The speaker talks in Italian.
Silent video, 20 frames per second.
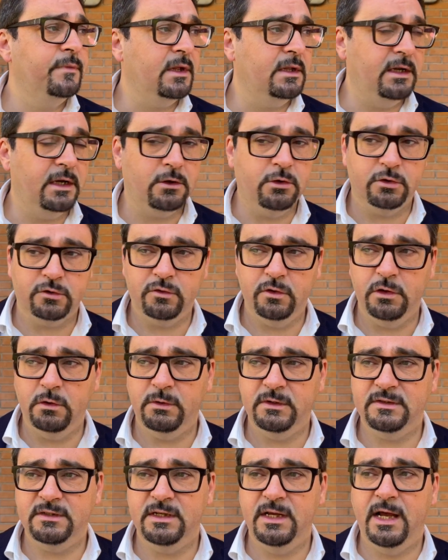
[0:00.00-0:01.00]
nel corso di
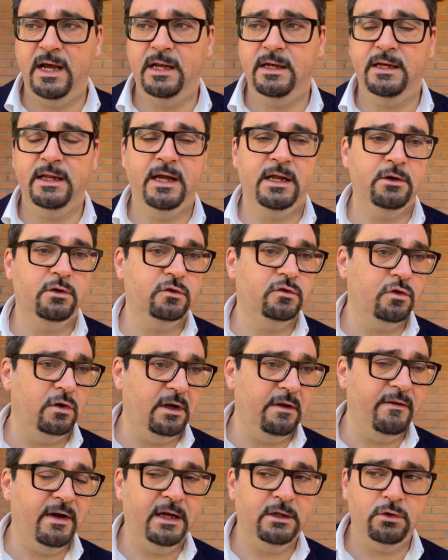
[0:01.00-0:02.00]
questi anni hanno
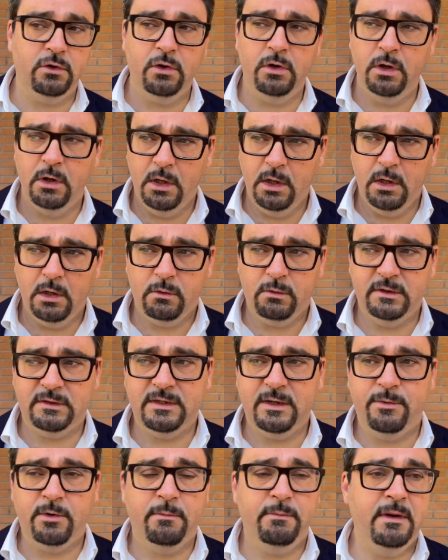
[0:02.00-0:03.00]
sollevato
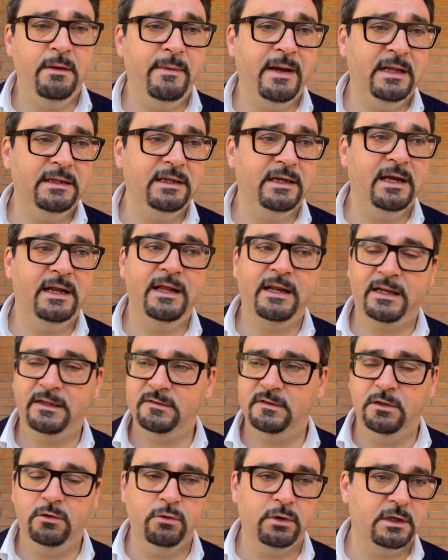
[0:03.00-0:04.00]
questa problematica e le
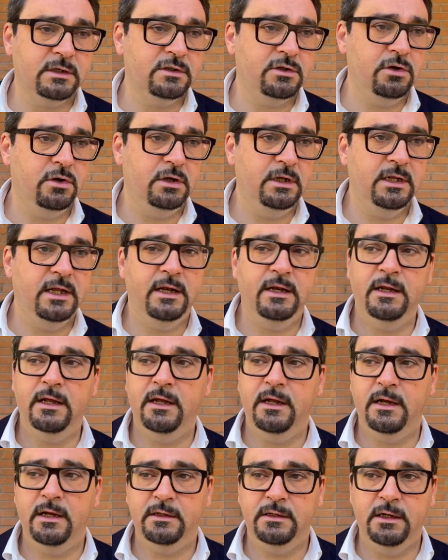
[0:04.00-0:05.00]
rassicurazioni
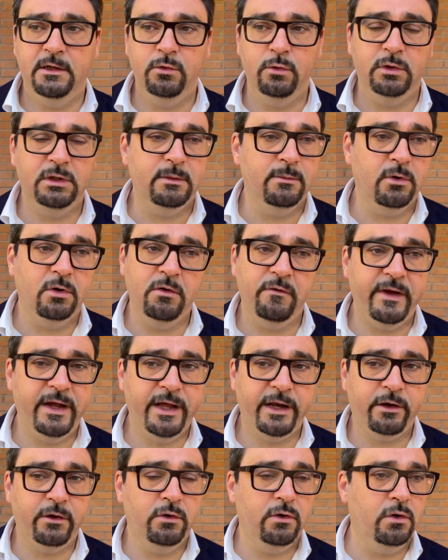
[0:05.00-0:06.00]
del, dell'ultimo
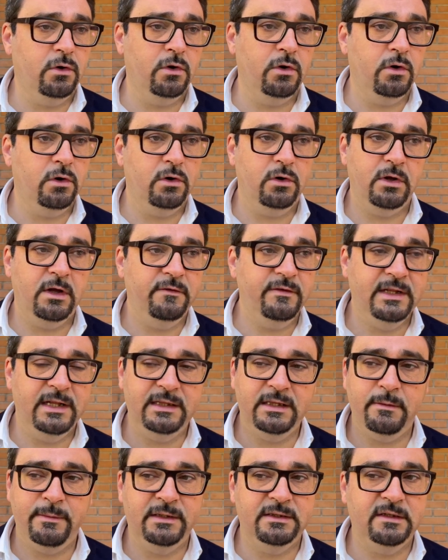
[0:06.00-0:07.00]
governo
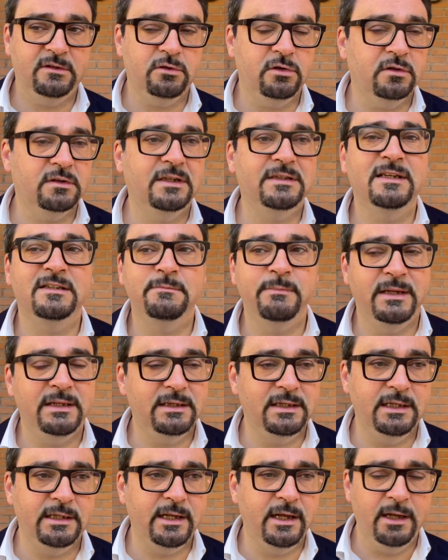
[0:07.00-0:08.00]
evidentemente sono state
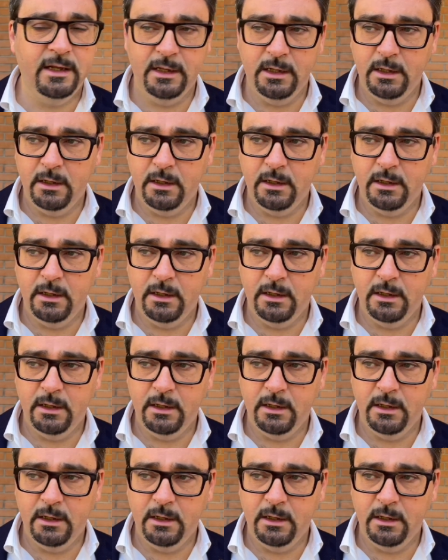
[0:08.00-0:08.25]
smentite